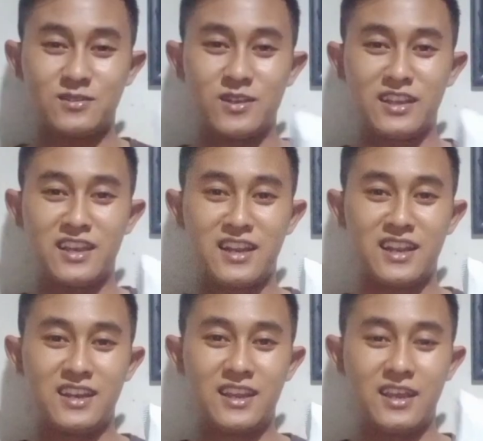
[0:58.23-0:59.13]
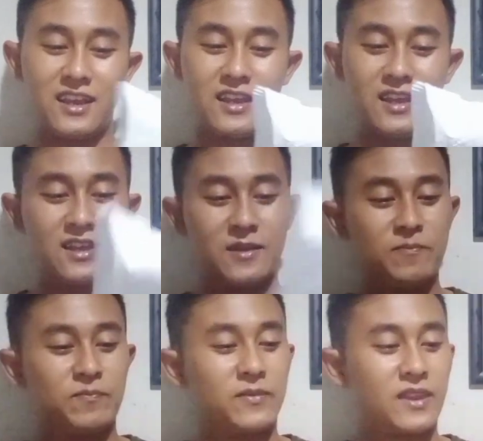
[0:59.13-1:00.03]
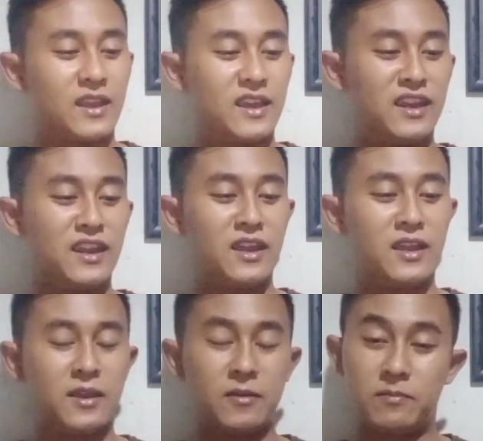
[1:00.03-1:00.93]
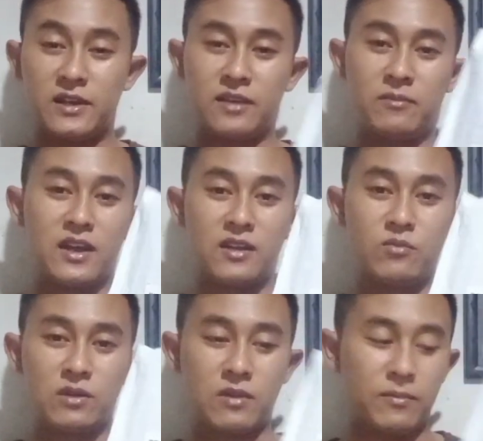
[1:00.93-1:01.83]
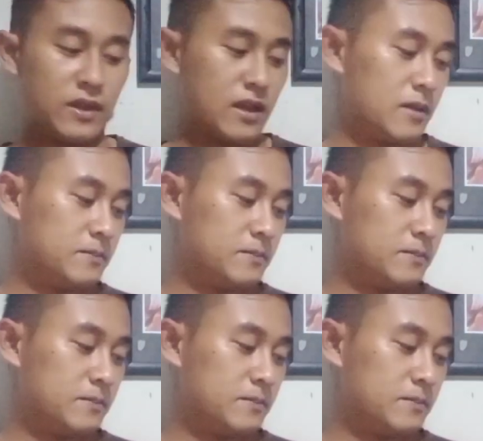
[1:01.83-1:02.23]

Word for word: soalnya nanti ini penting banget buat bapak ya